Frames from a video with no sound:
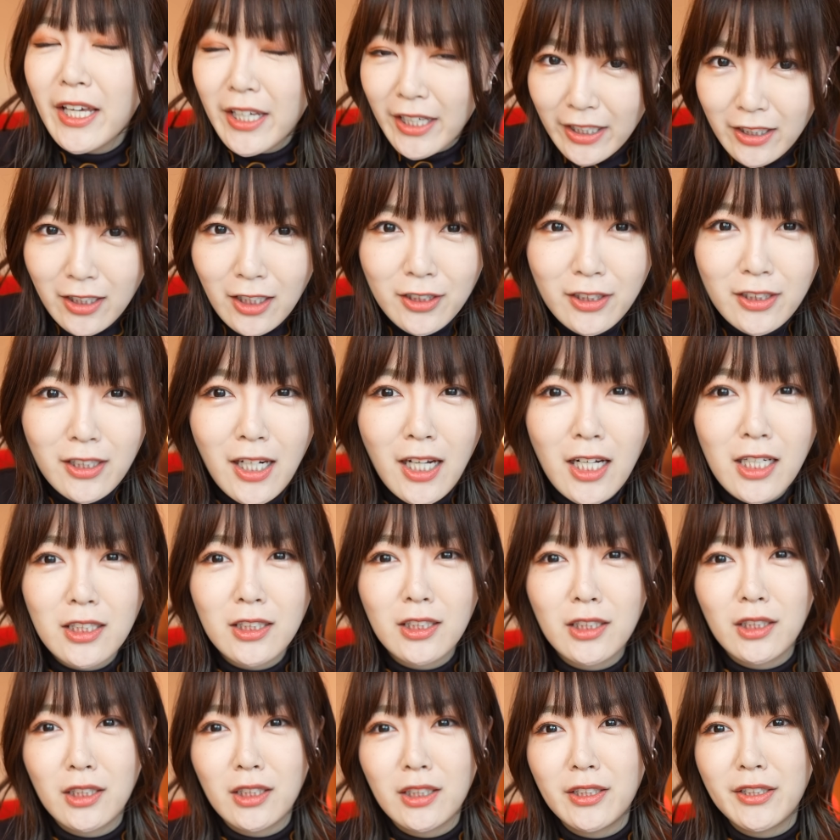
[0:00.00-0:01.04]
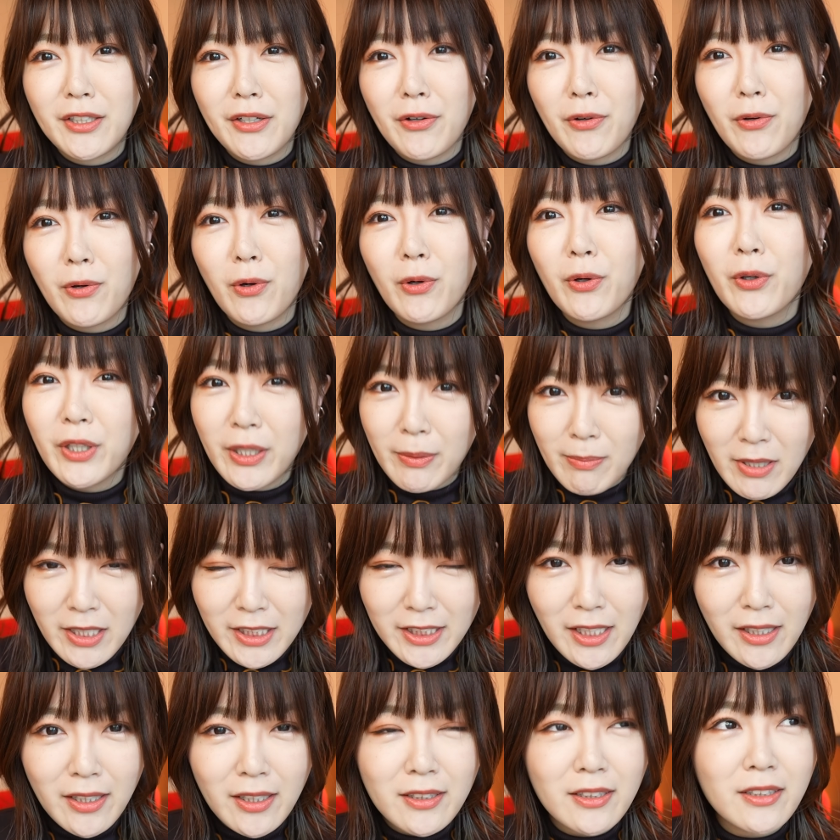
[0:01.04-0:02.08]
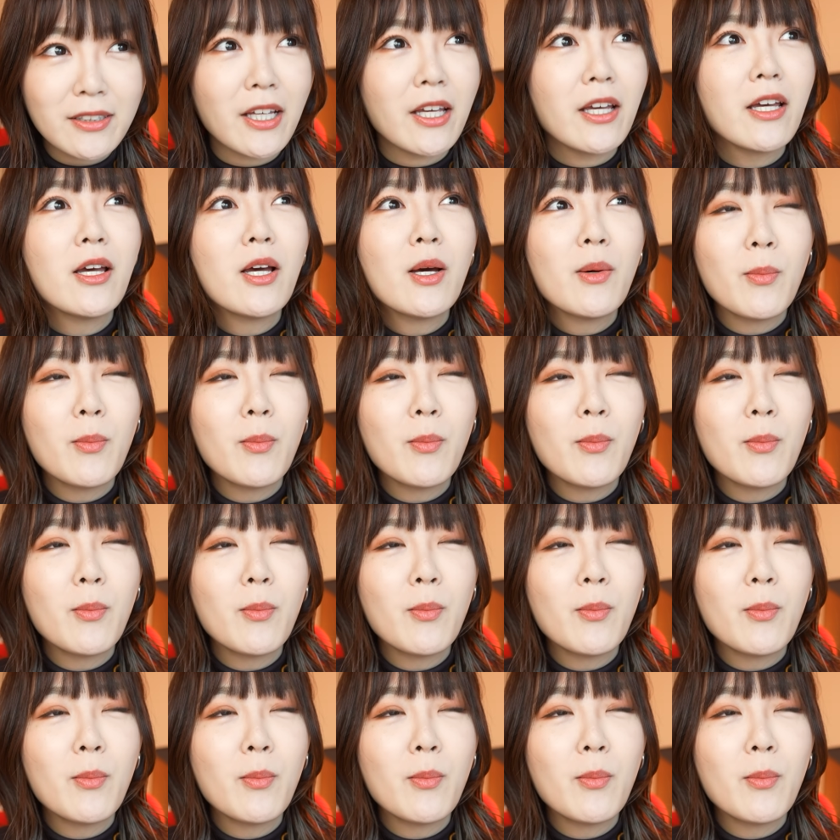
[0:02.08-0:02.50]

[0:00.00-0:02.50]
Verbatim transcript: ひたすら発信しておりましてですね